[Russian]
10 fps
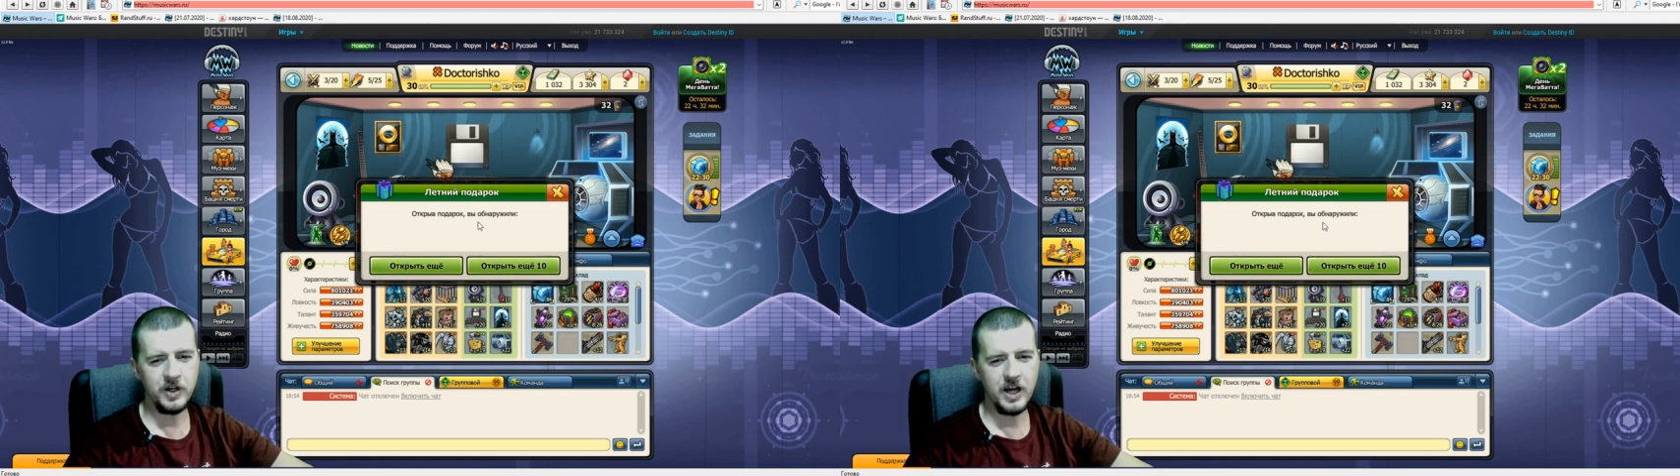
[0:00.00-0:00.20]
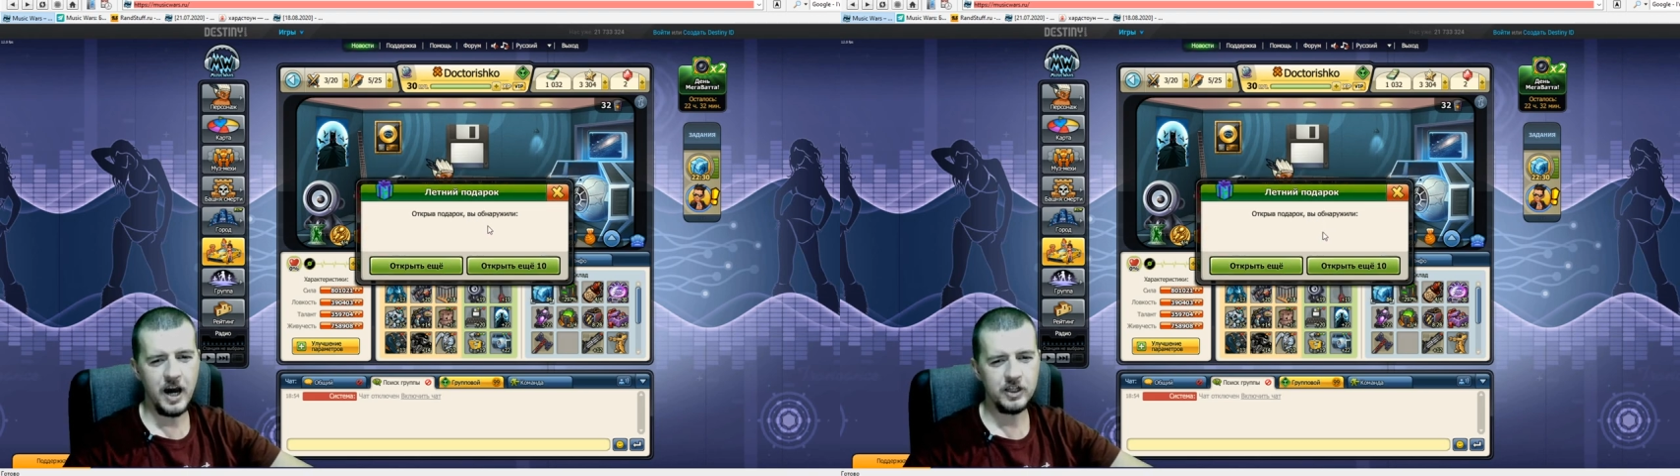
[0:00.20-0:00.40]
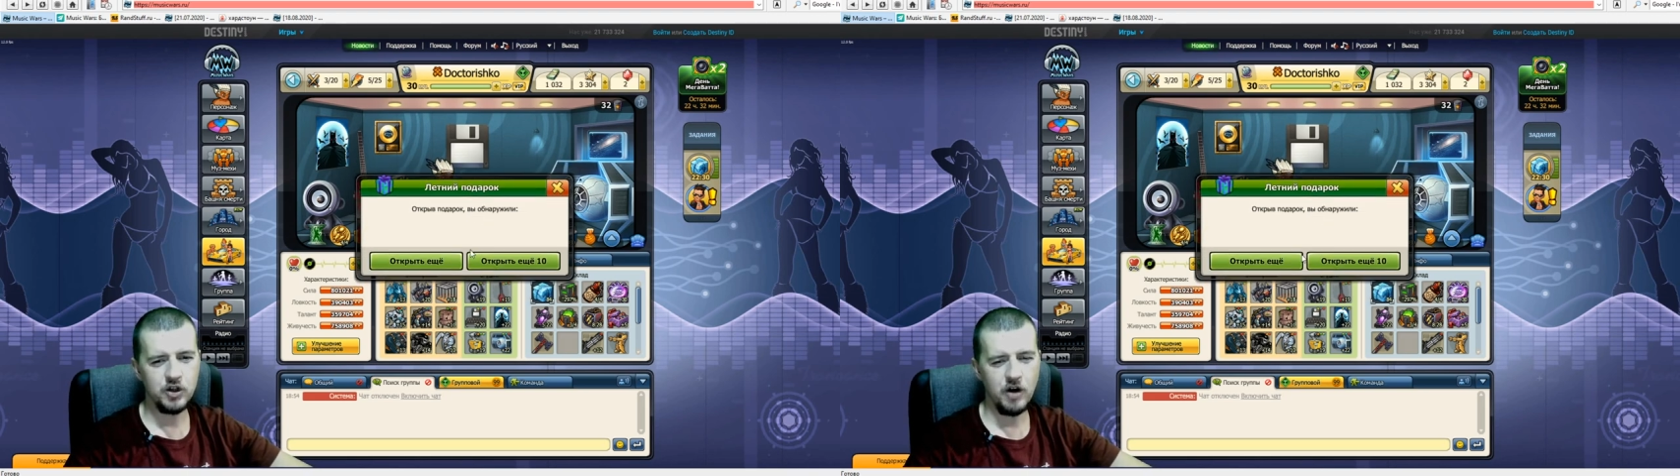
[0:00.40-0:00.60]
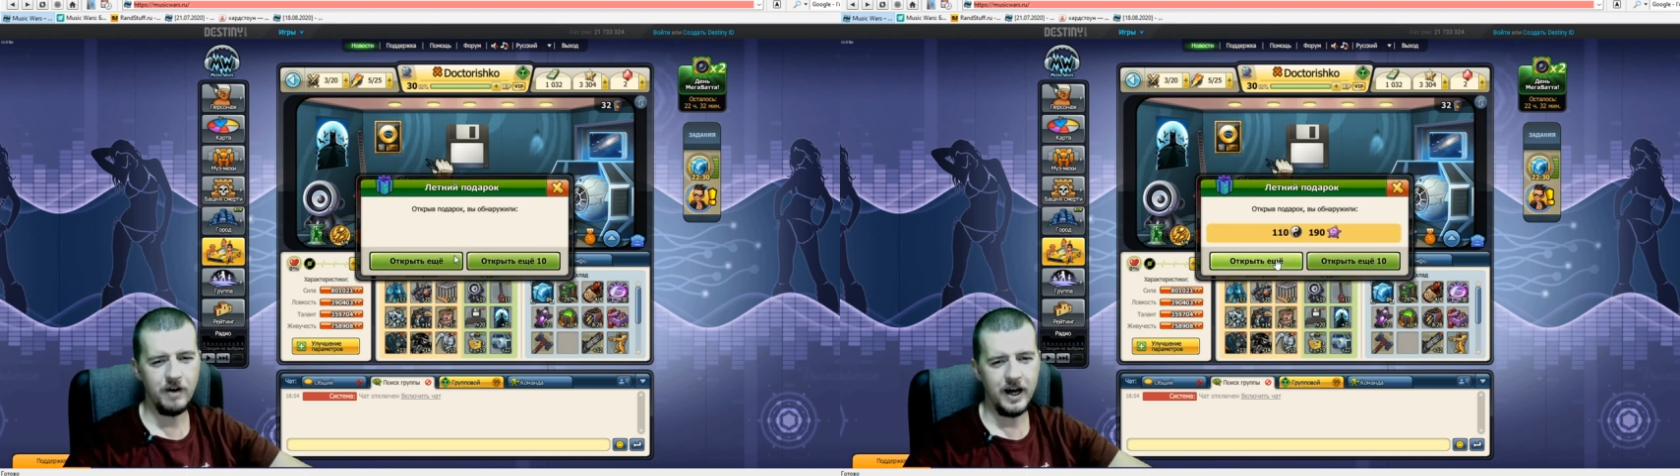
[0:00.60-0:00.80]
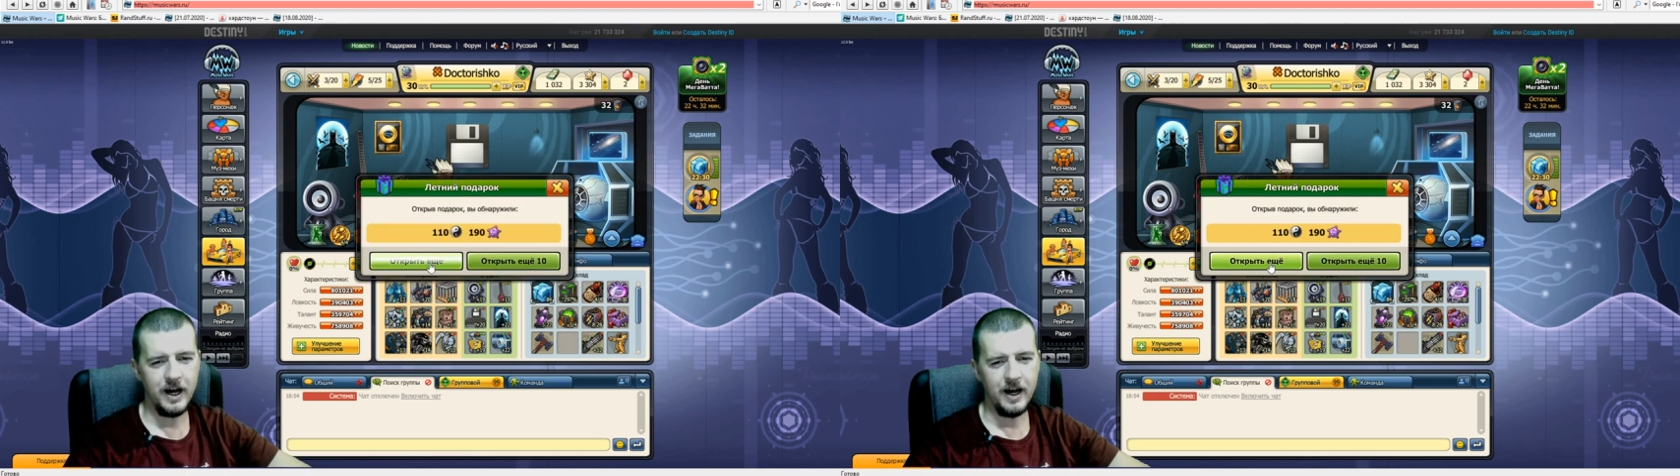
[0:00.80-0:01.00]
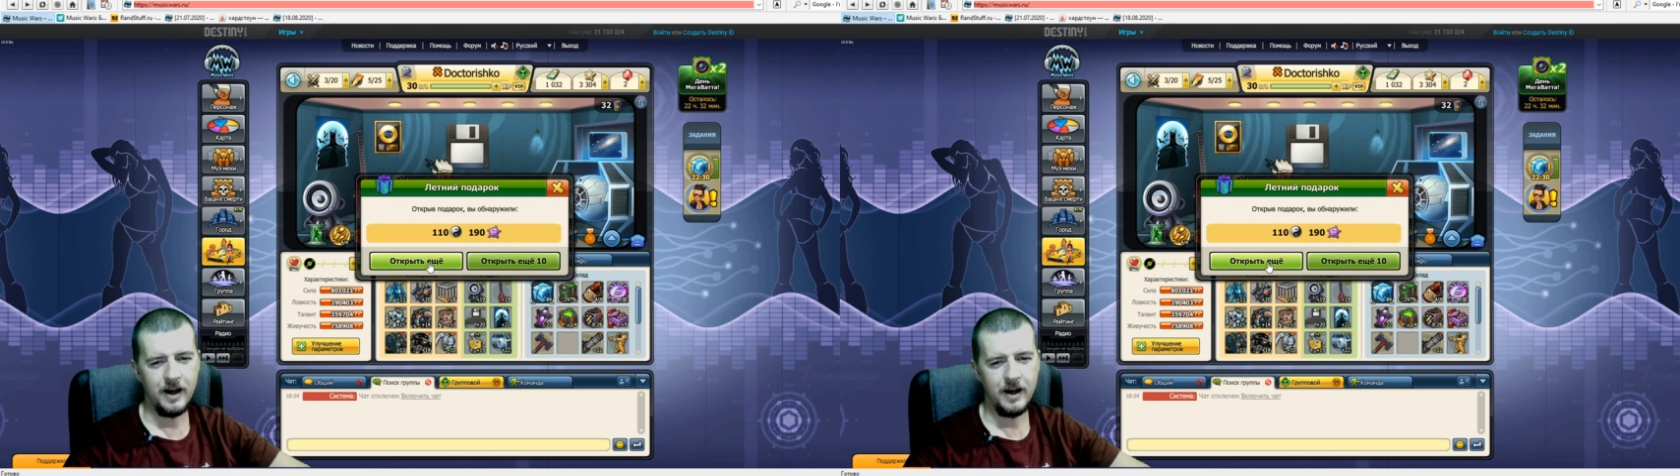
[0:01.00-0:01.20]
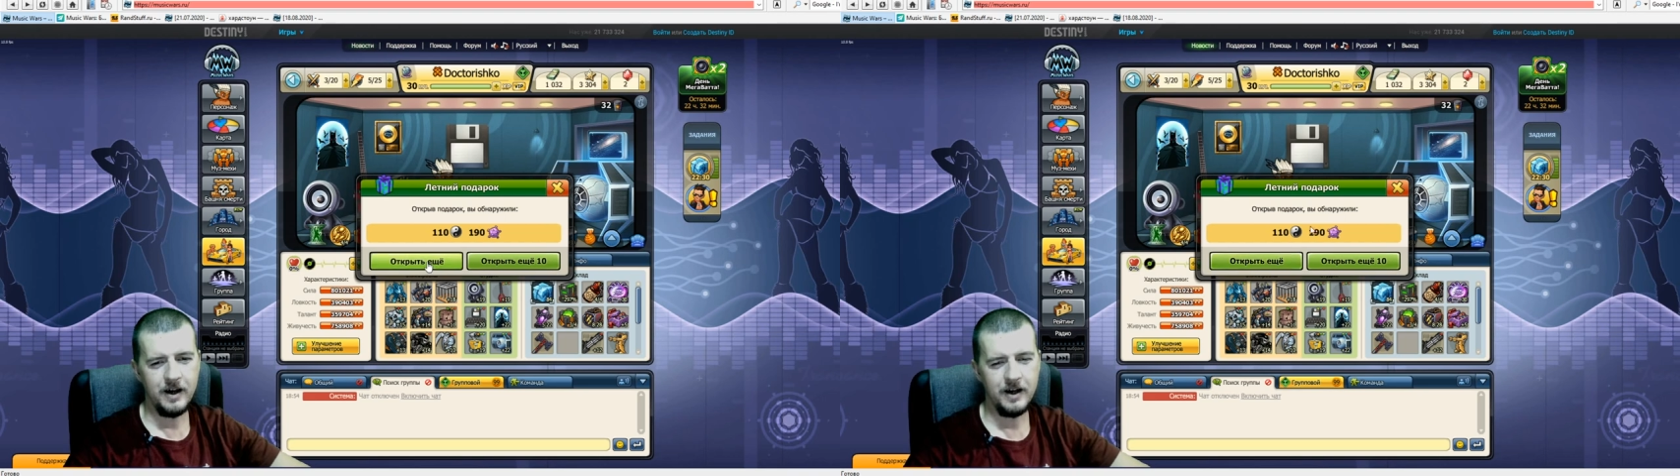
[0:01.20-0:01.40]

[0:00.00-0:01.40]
готова.